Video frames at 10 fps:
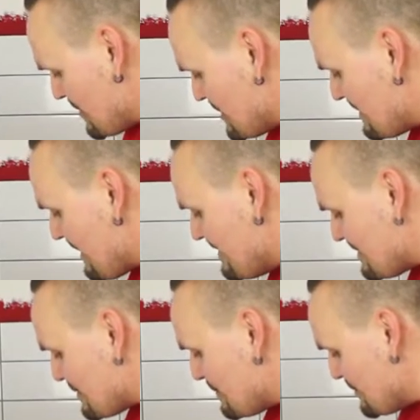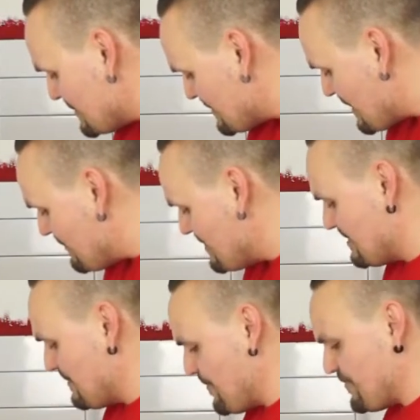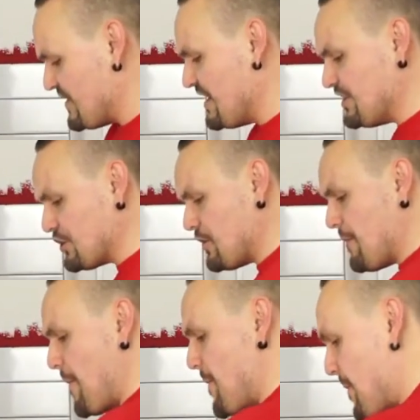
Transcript: wird nämlich die geilste Pizza der Welt, sage ich jetzt schon.